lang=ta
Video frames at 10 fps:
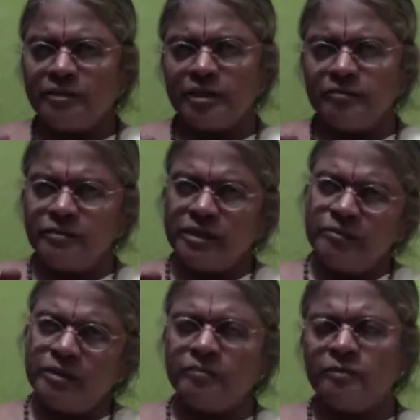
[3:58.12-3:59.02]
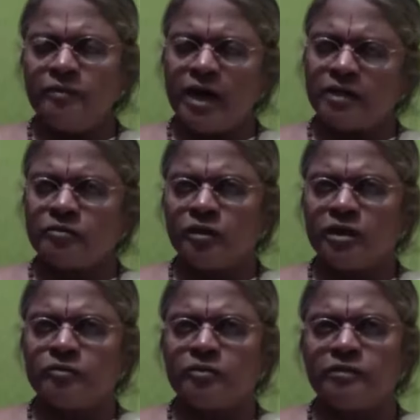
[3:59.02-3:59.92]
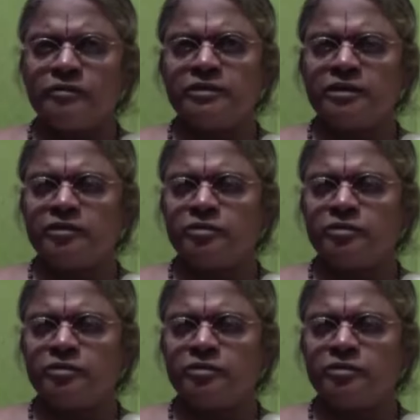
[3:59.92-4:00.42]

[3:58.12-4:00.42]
அவன் எந்த மரமும் ஆட்கொள்ளக்கூடியவன்